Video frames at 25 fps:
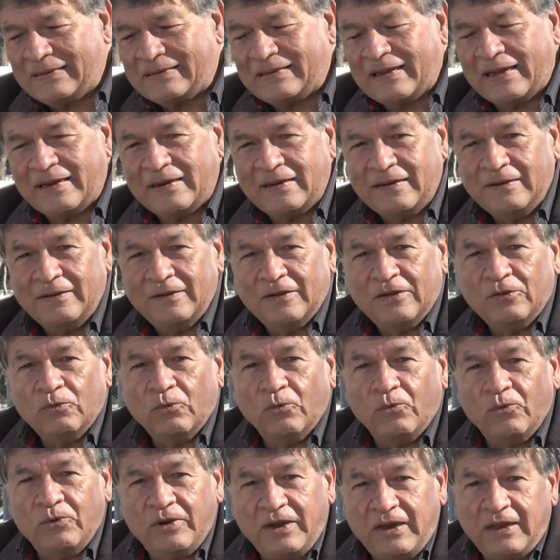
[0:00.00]
estar
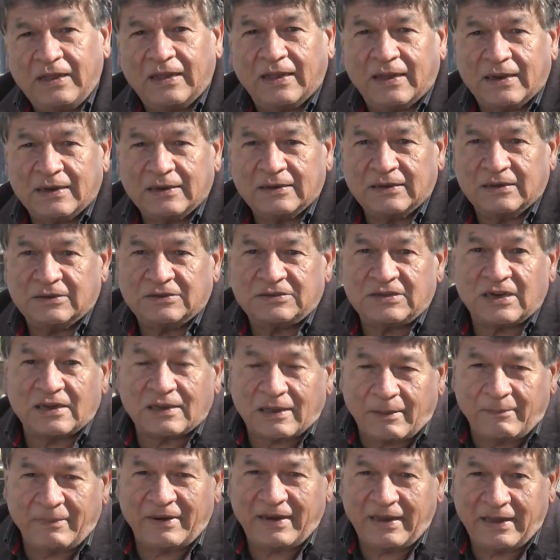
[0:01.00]
unidas, en
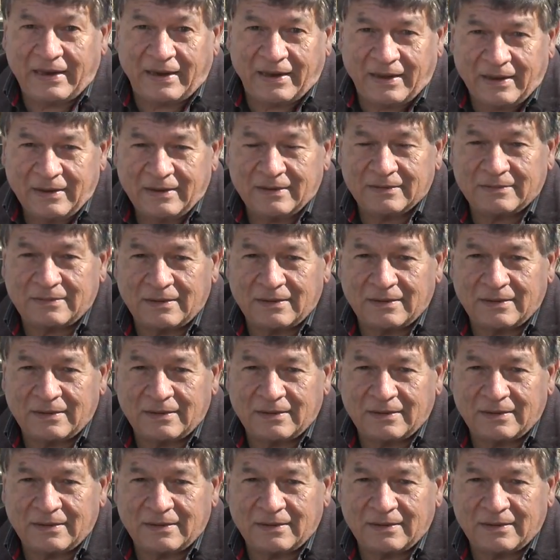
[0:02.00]
cierta manera,